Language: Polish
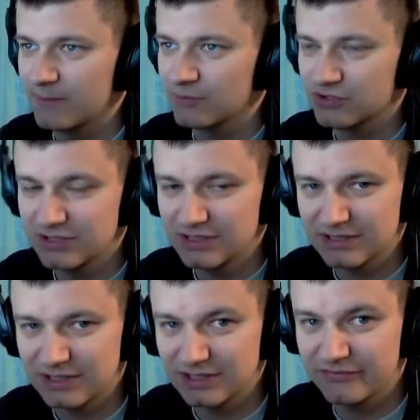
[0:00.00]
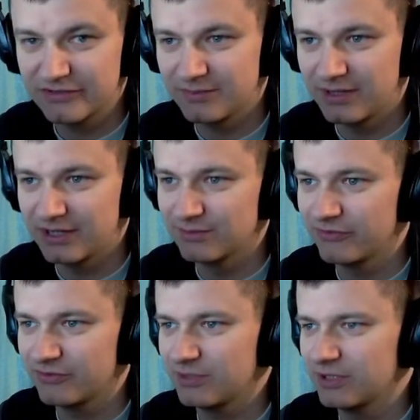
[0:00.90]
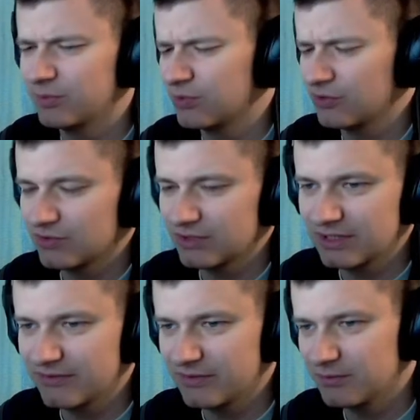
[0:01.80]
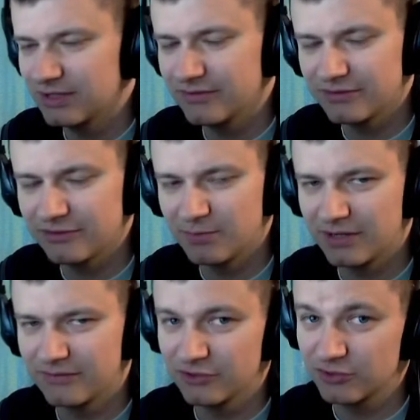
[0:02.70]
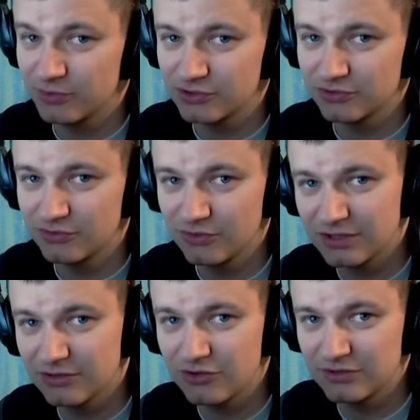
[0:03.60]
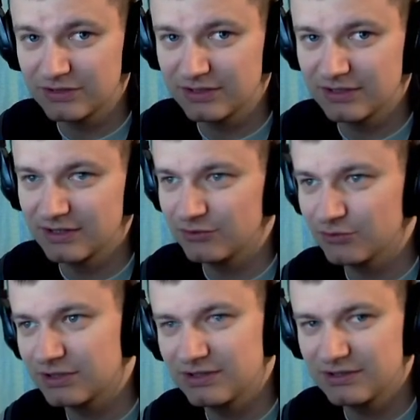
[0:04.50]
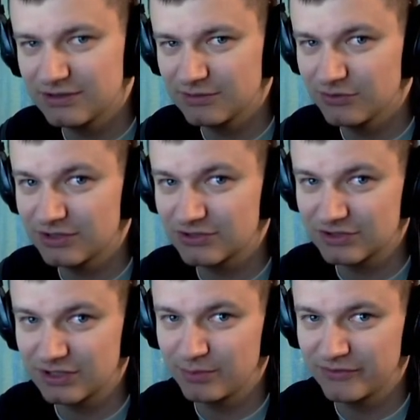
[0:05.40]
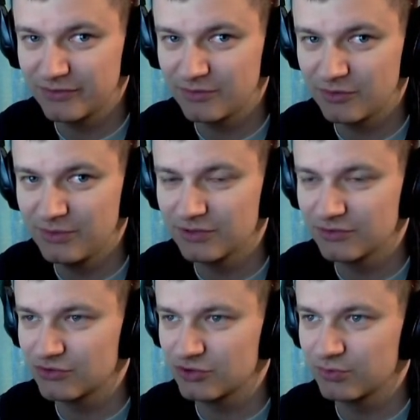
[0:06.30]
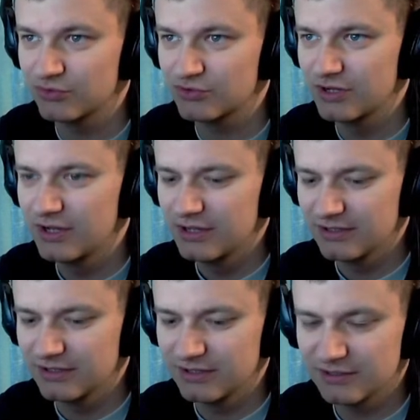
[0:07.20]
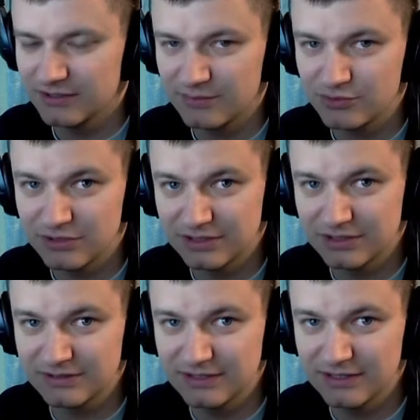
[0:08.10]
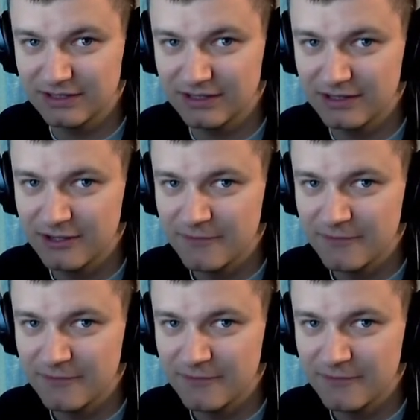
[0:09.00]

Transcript: Może nie tak jak w Smite, bo w Smite po prostu nagrywam od lewej do prawej, od początku gry do końca gry i tutaj nic nie mogę, że tak powiem, ominąć, oprócz e, na przykład jak zginę,